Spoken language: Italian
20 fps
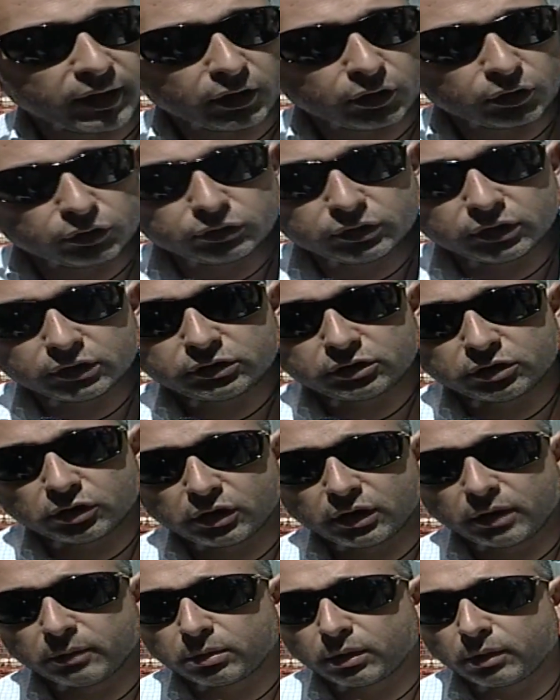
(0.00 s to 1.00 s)
in
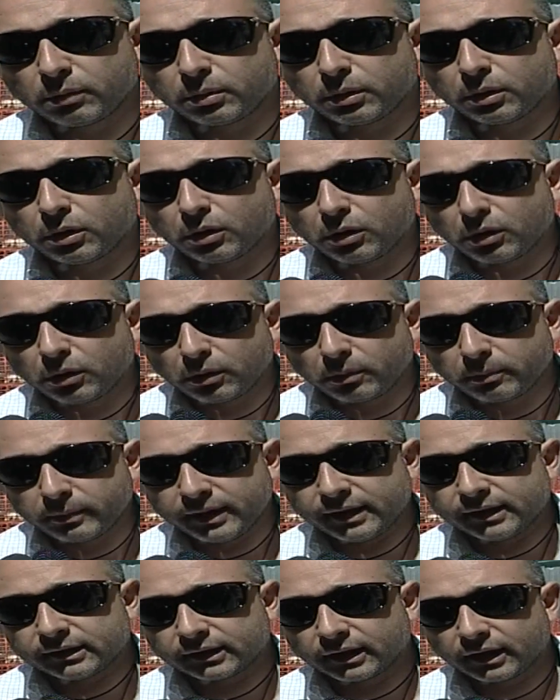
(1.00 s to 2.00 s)
condizioni proprio
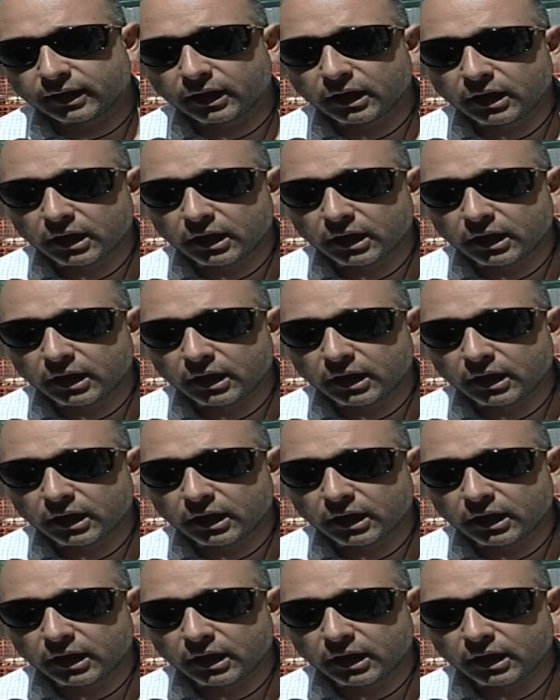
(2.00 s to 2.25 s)
misere.